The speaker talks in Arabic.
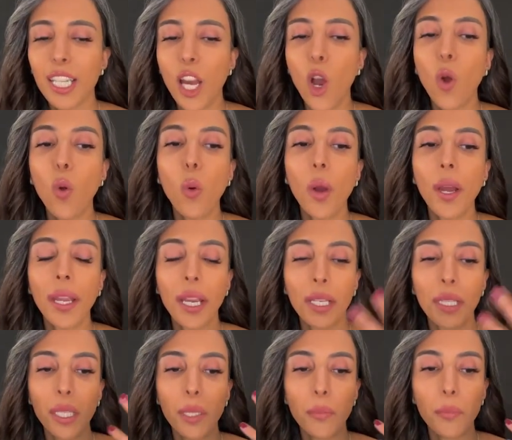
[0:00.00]
إنه هو
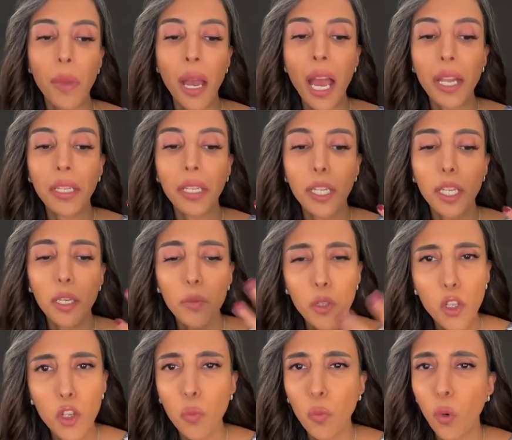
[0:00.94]
يعني باني
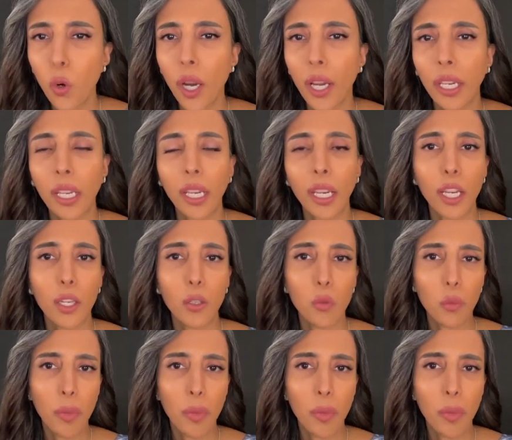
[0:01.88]
إمج معين